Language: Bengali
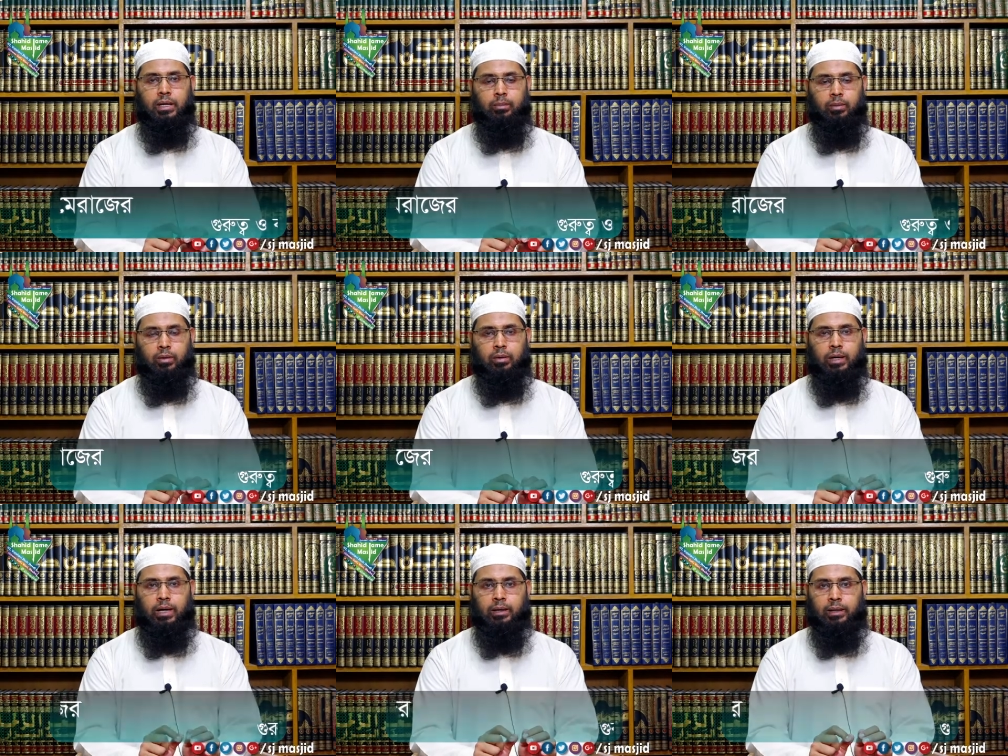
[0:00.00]
এবং
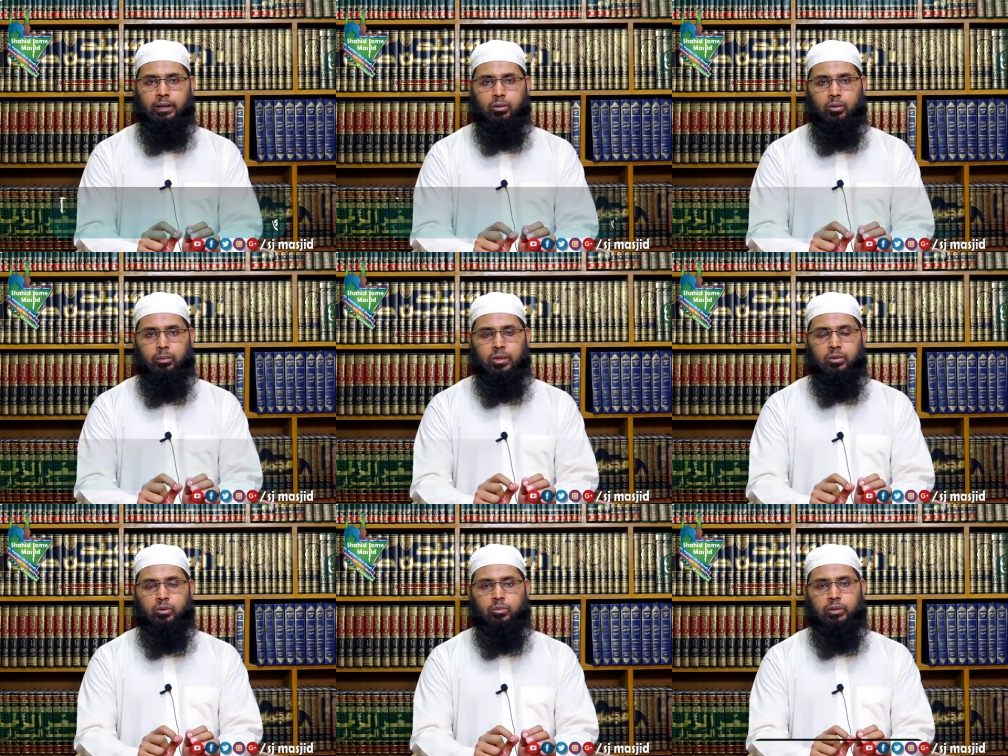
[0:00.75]
আর রাহিকুল
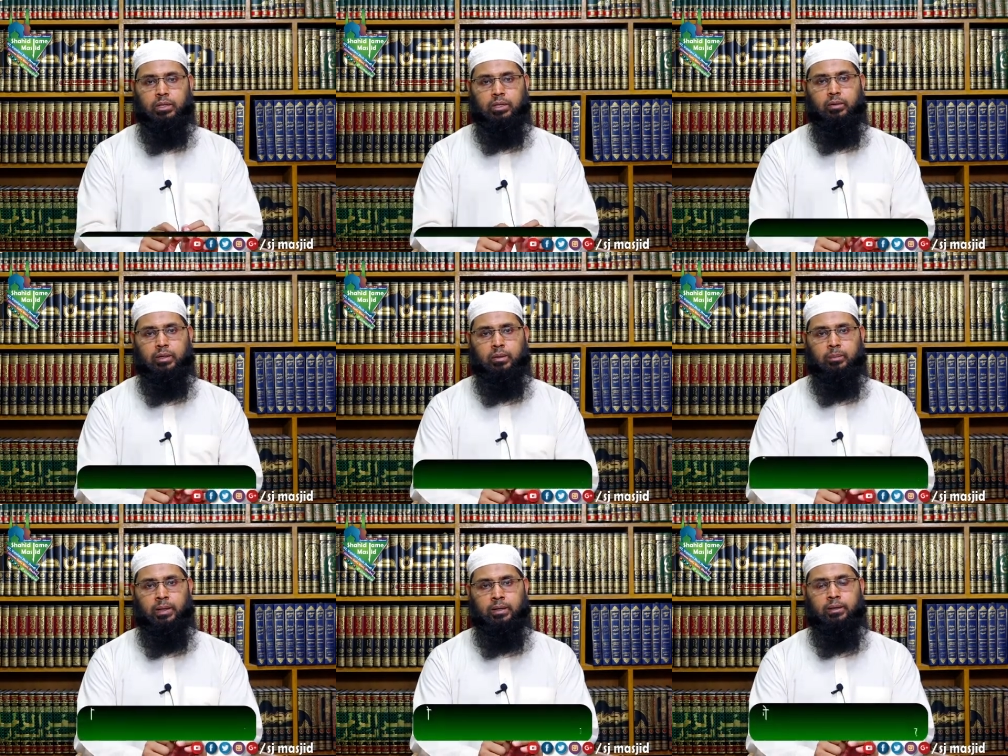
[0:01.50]
মাহতুমও দেখে নিতে
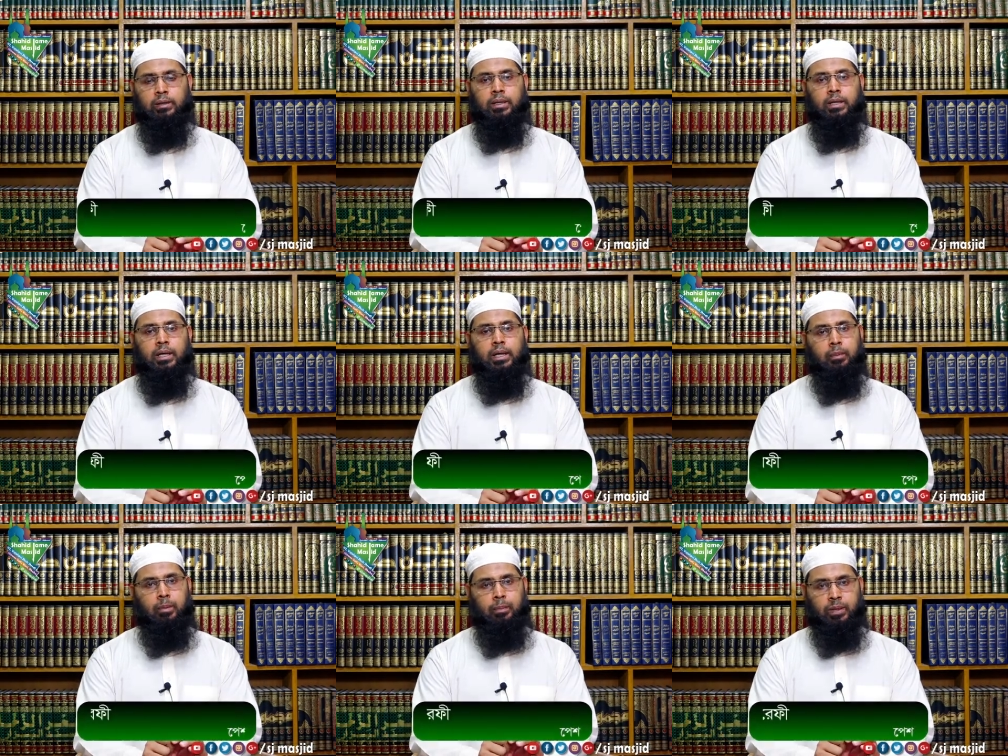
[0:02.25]
পারেন
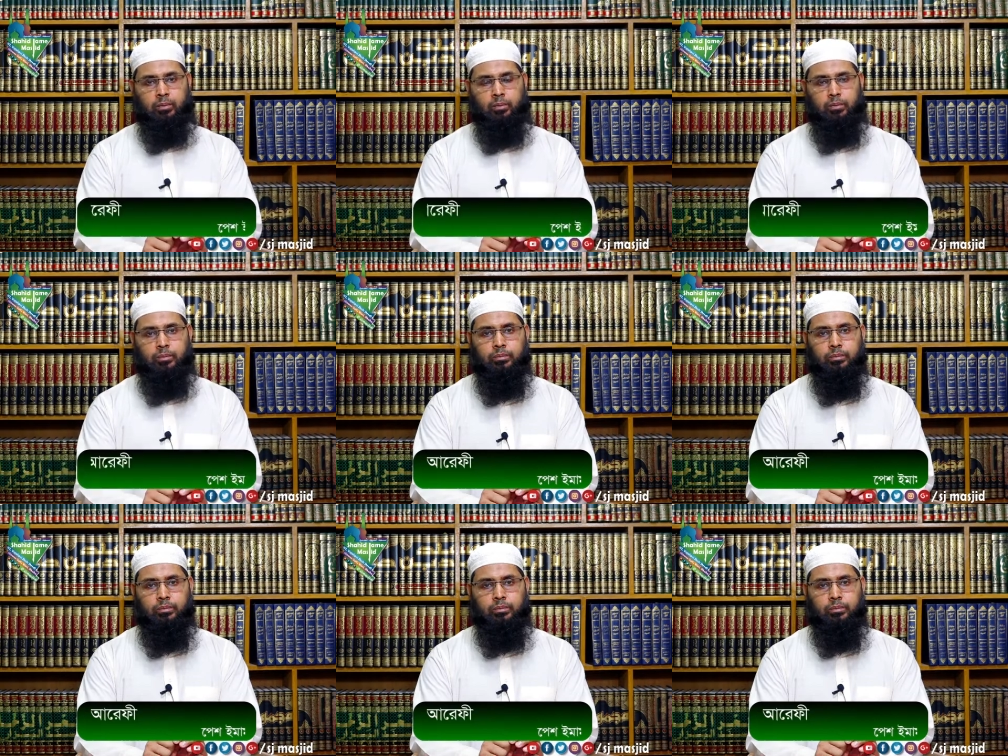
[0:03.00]
এ ব্যাপারগুলো